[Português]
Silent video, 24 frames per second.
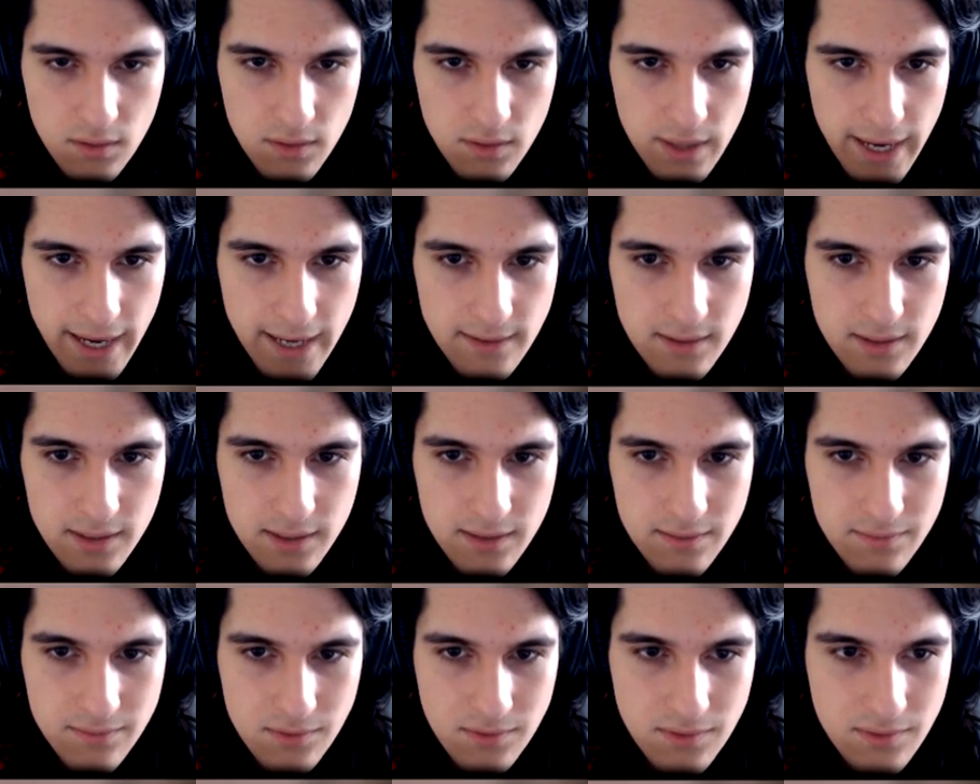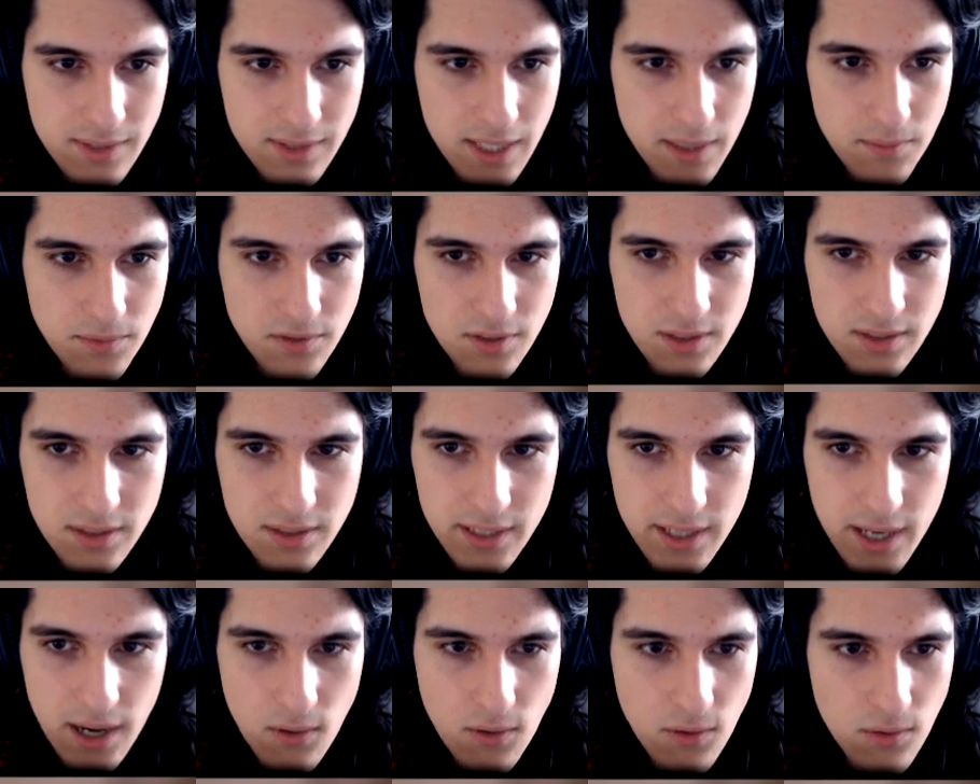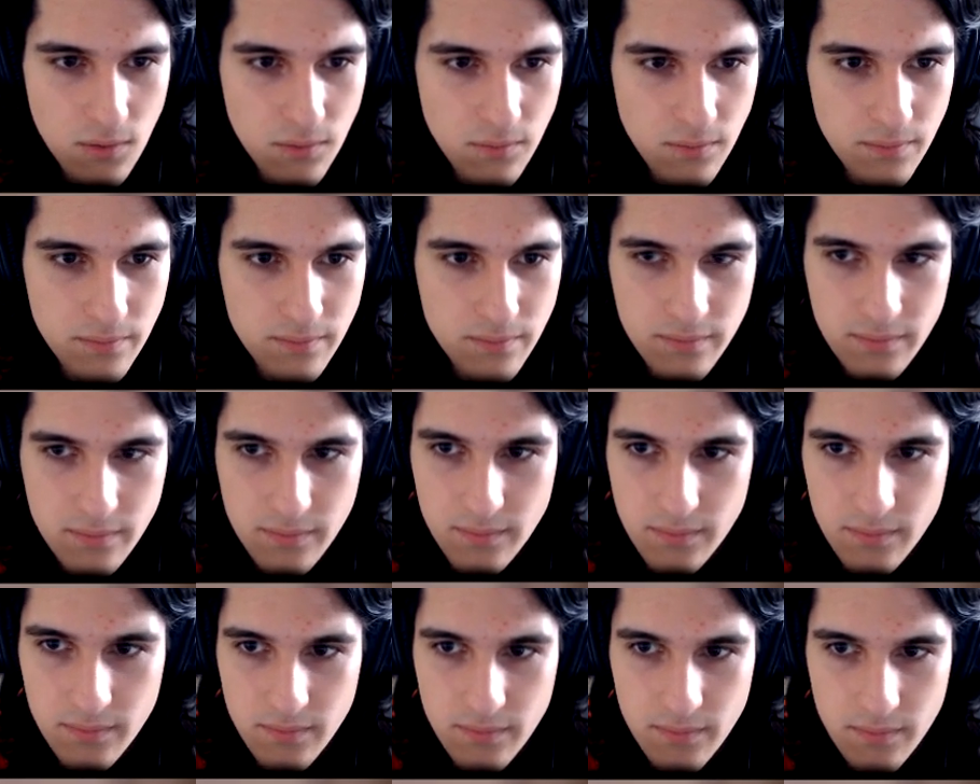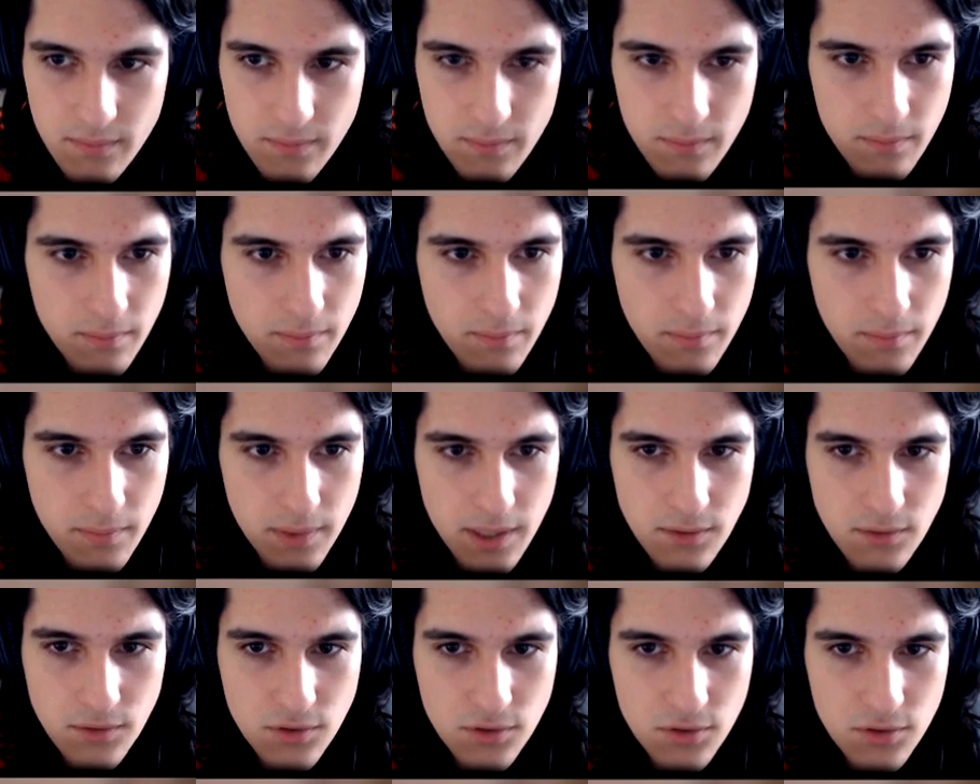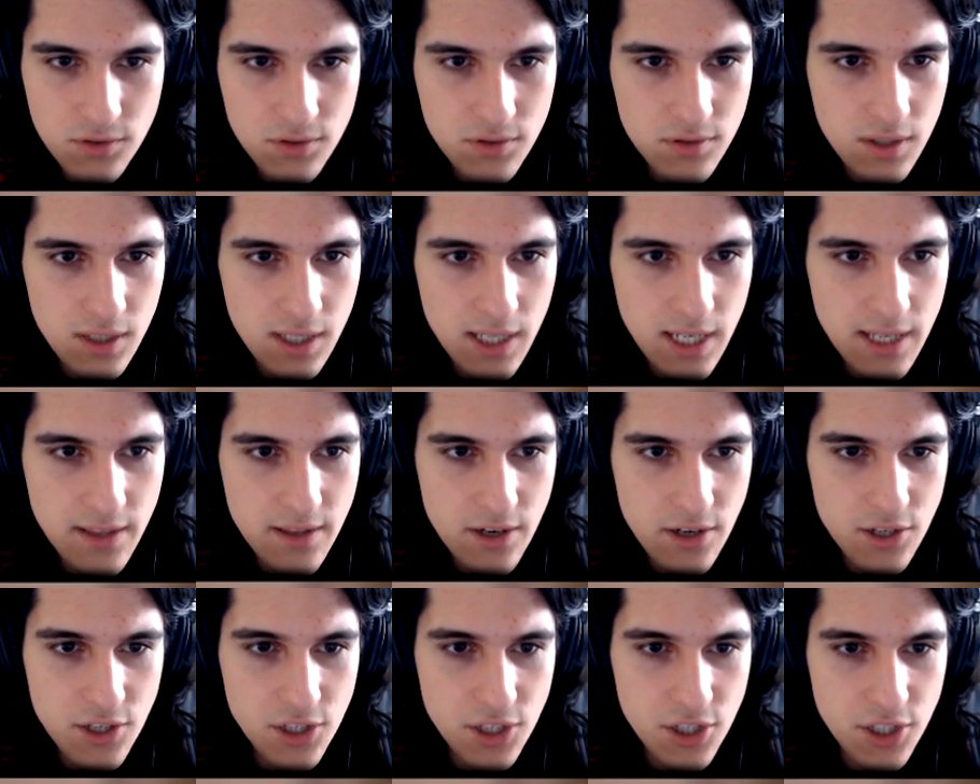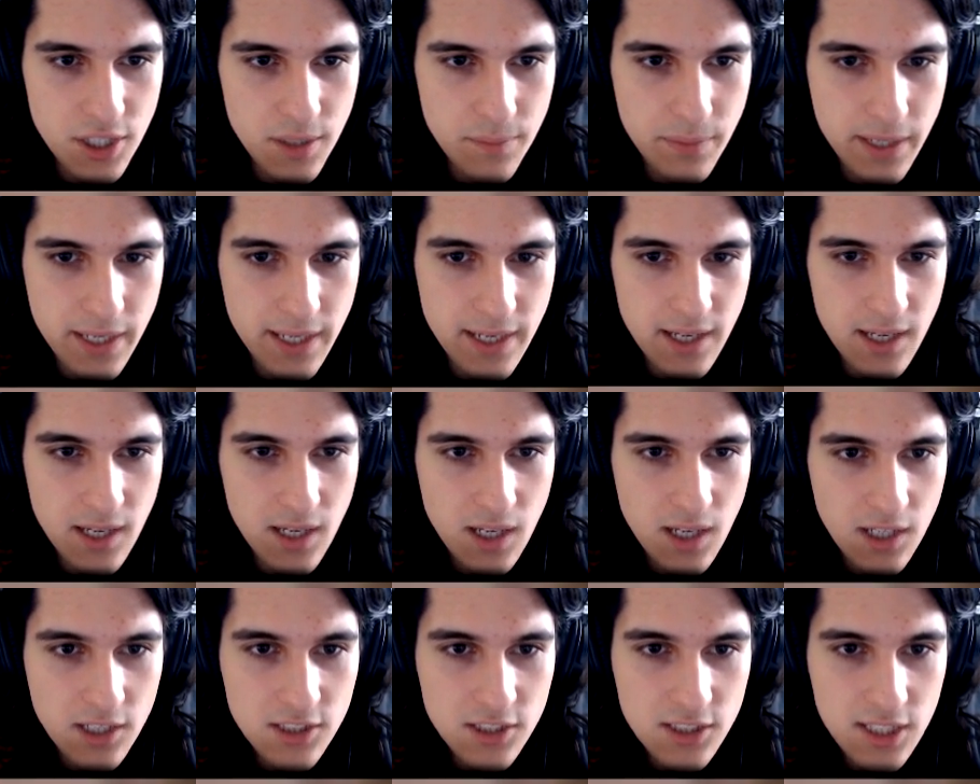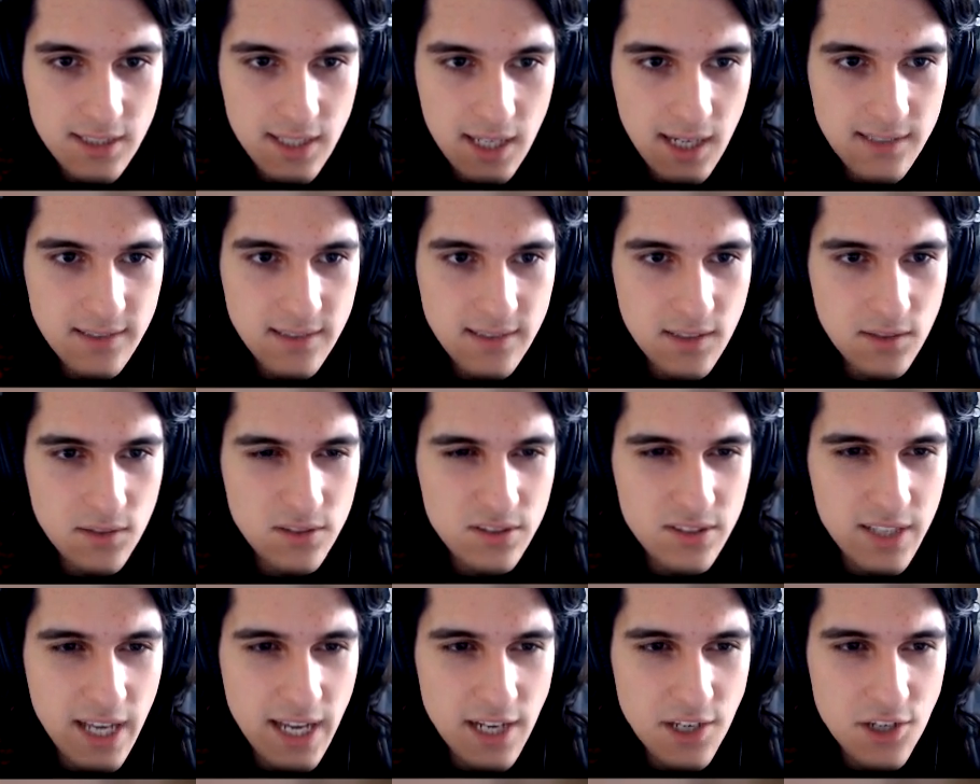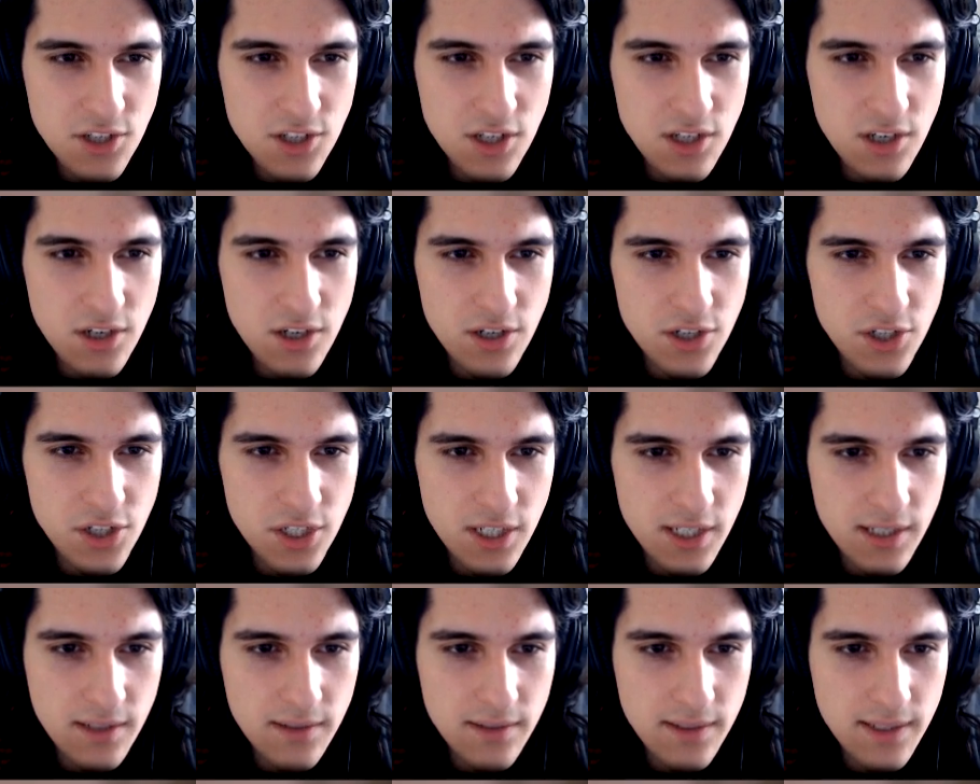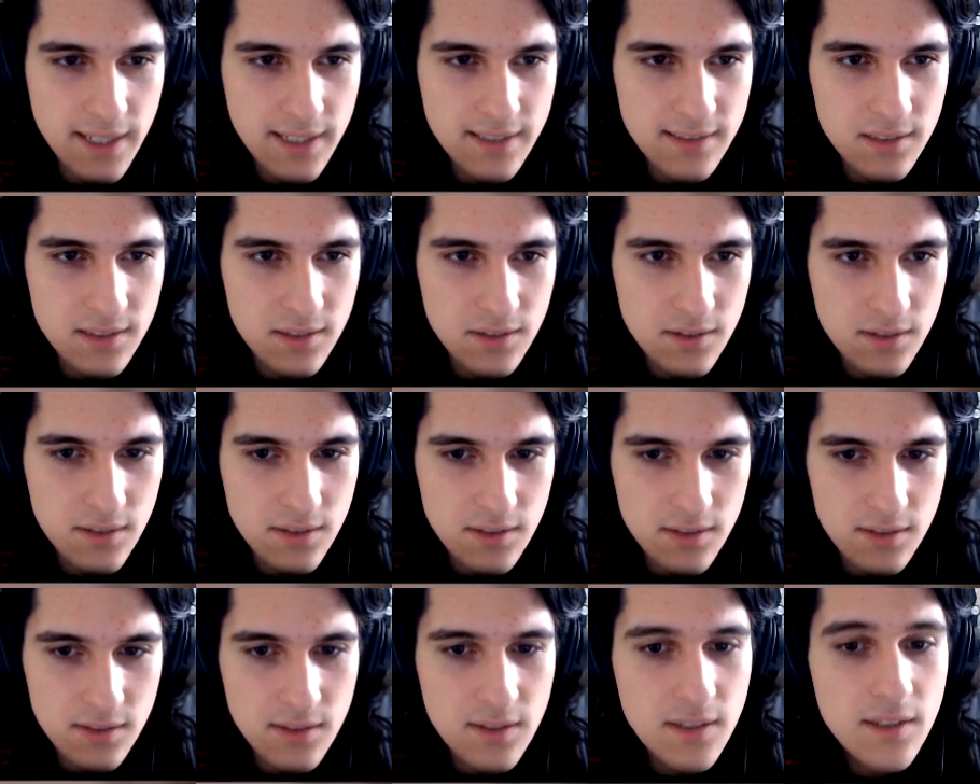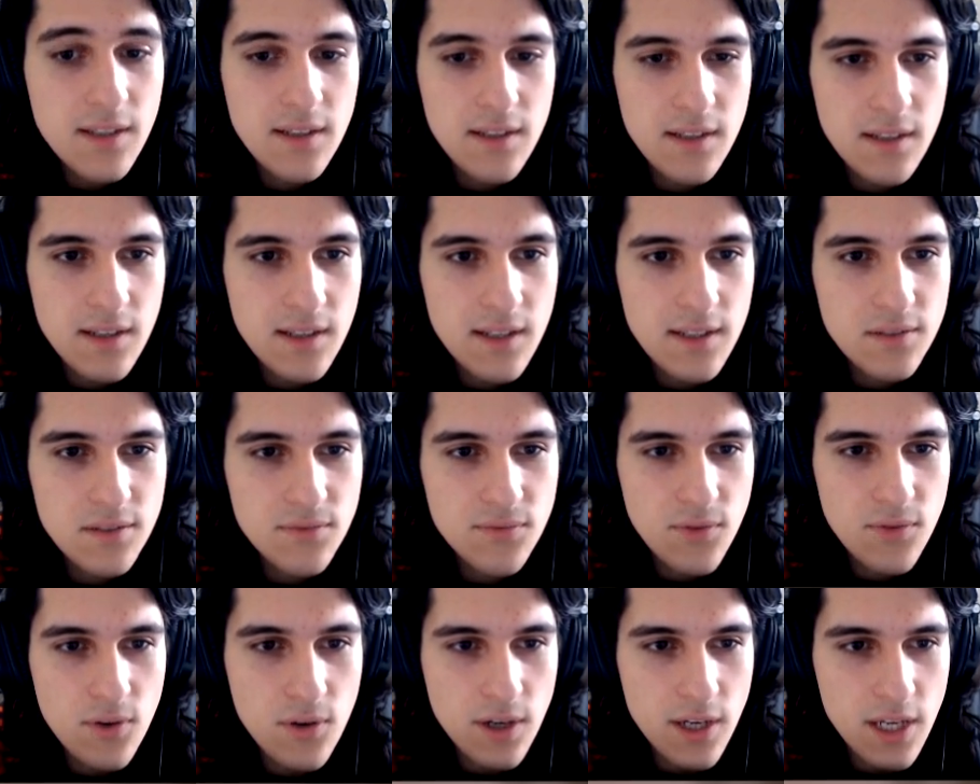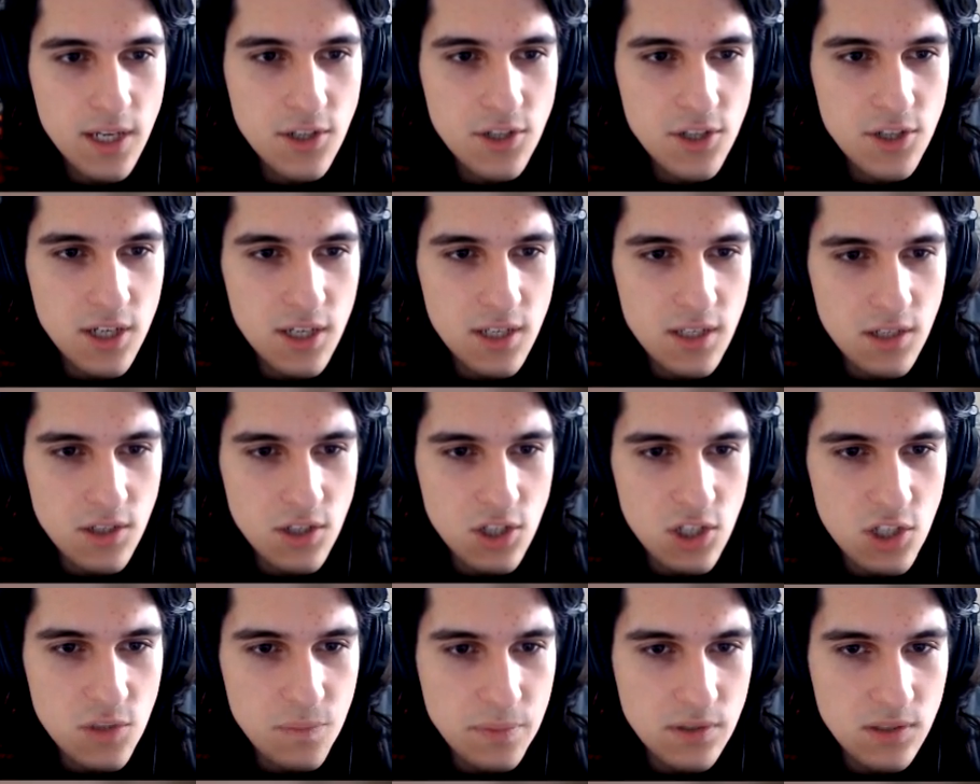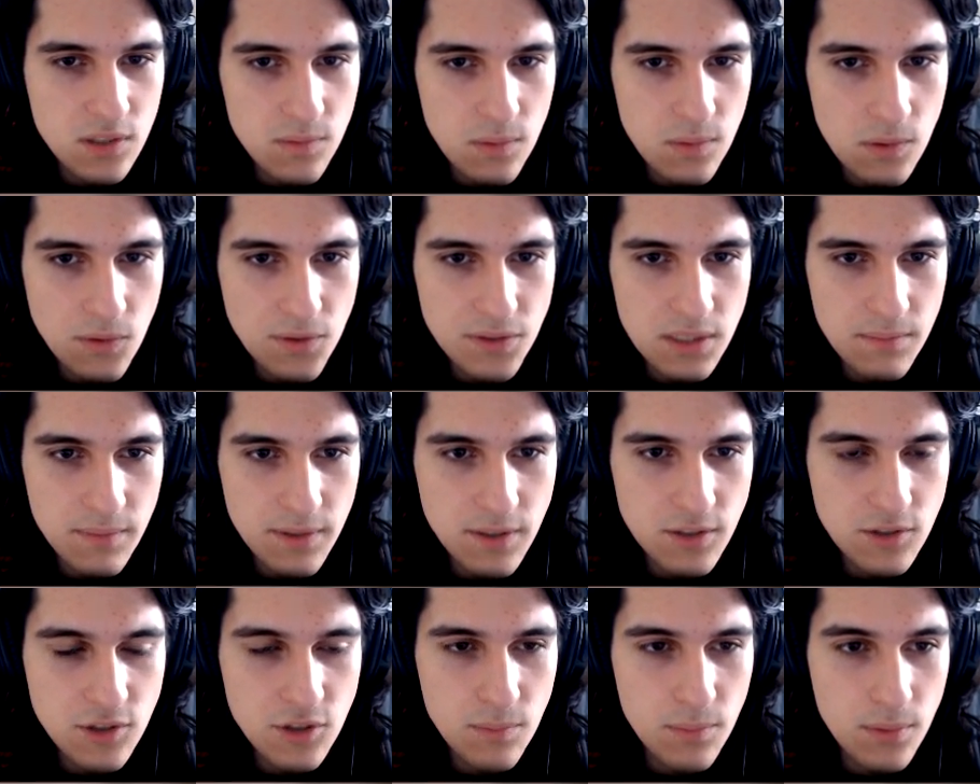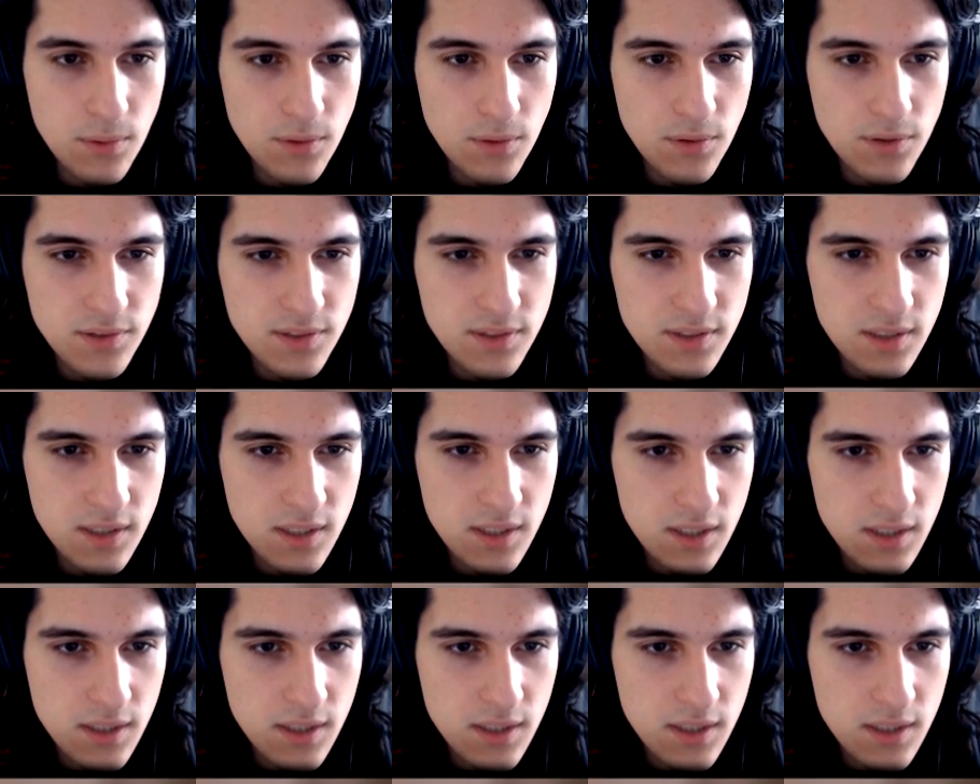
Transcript: É, hum, temos que ter algo com menos energia, porque já tá gastando 7 de energia esse, esse foguete aí, a gente precisa de uma coisa mais de boas.